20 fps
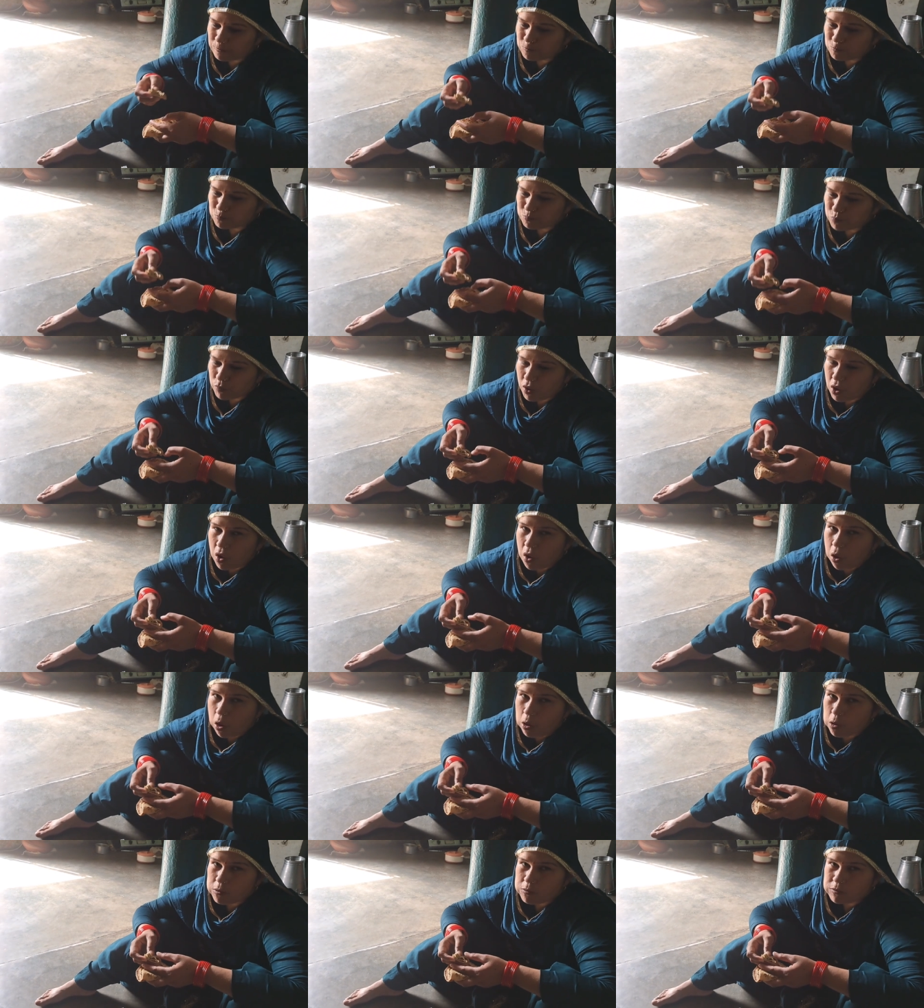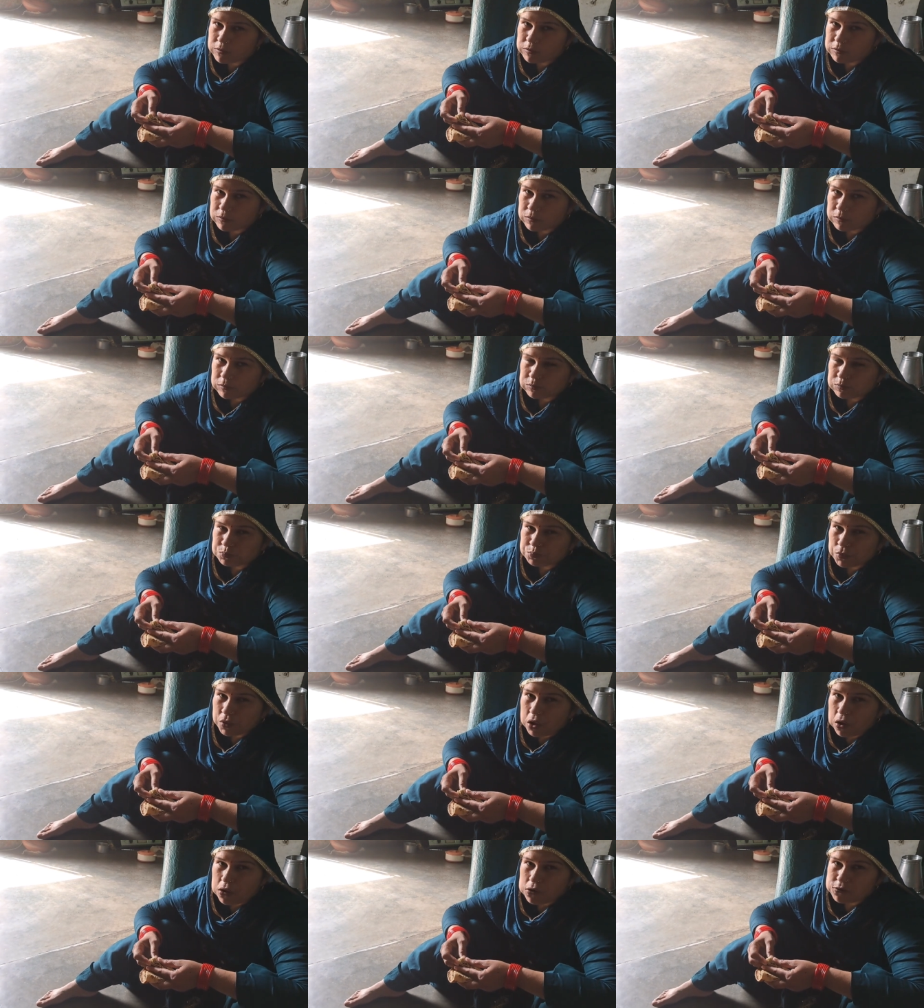कही देवा मैं शन
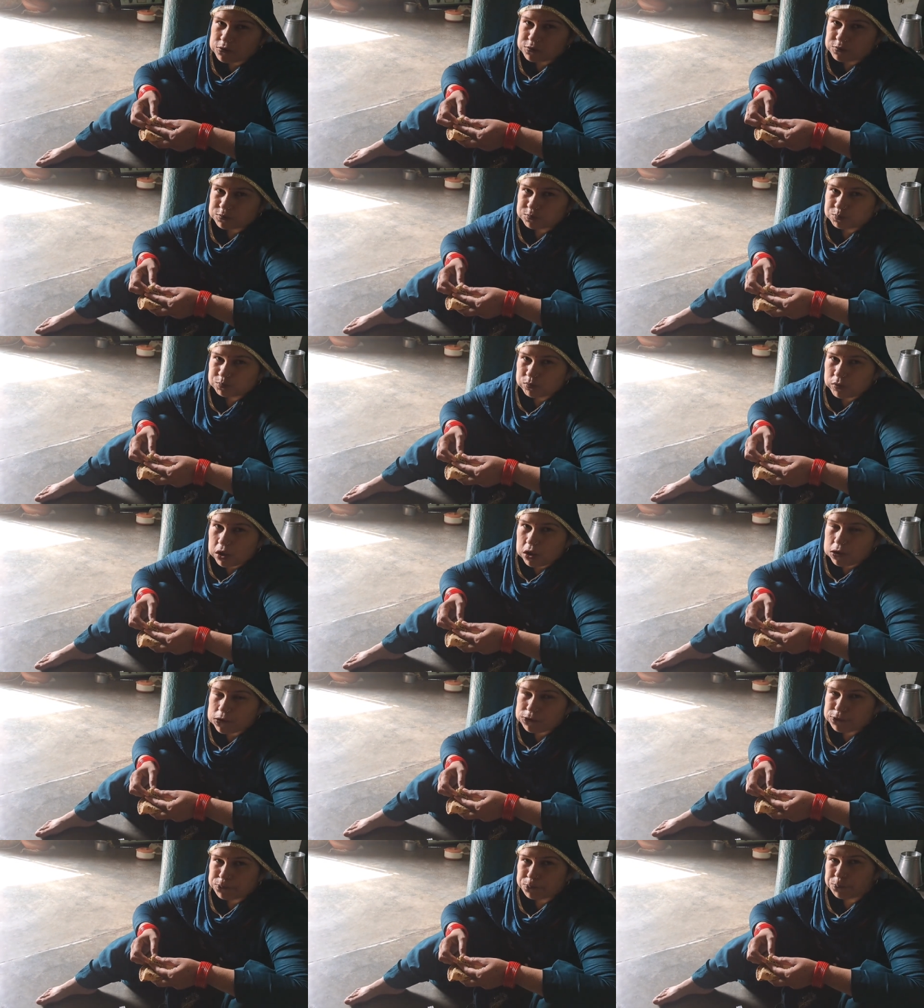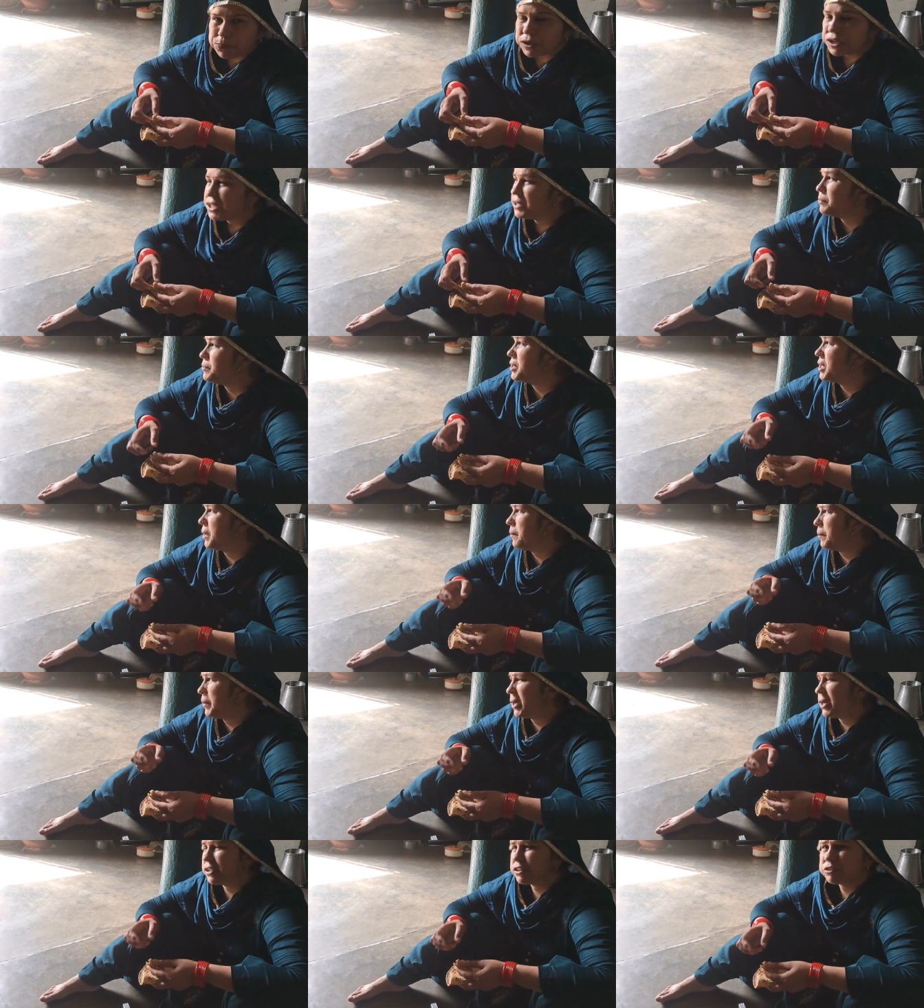मैं संभाल लूंगा तो वो बितर पानी ना
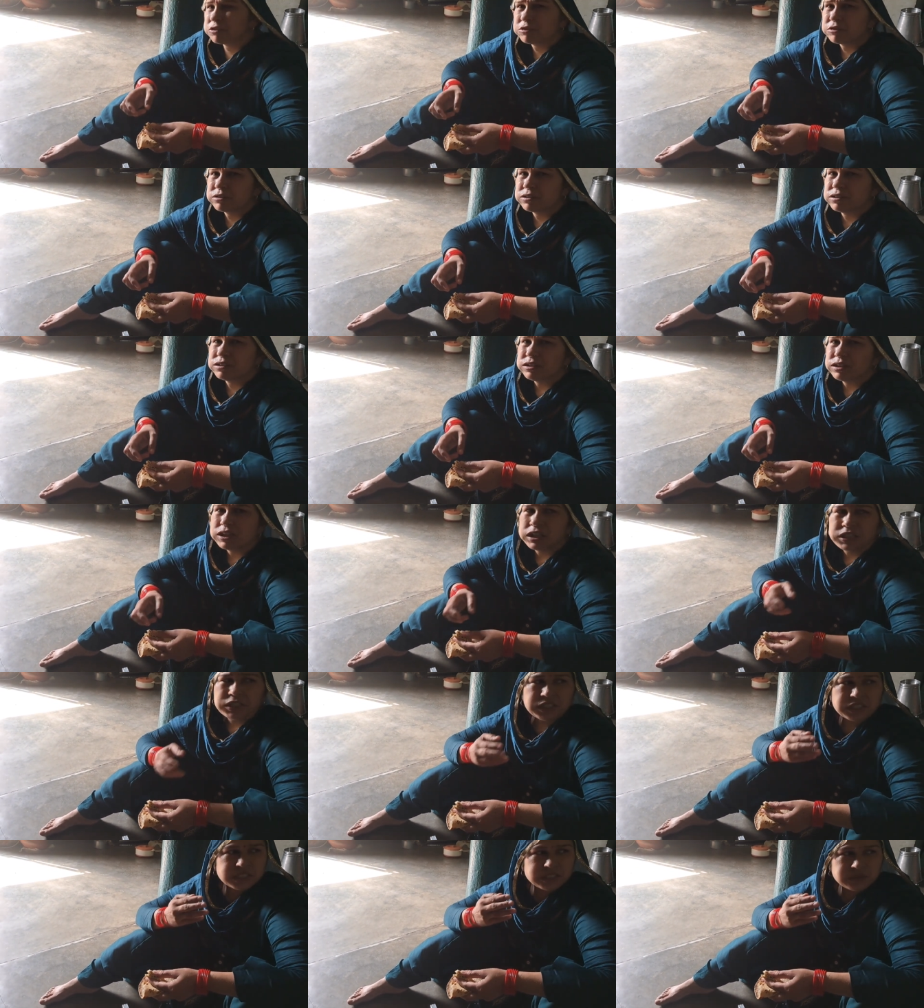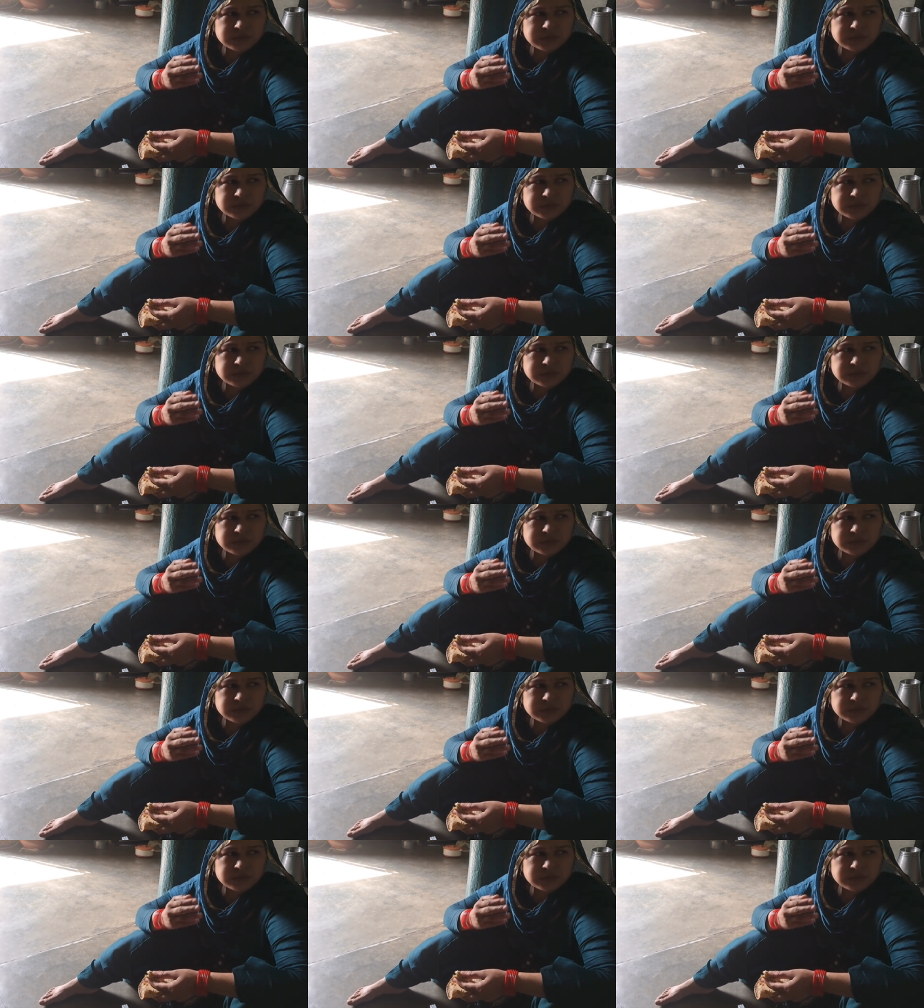प्यार देता लाइट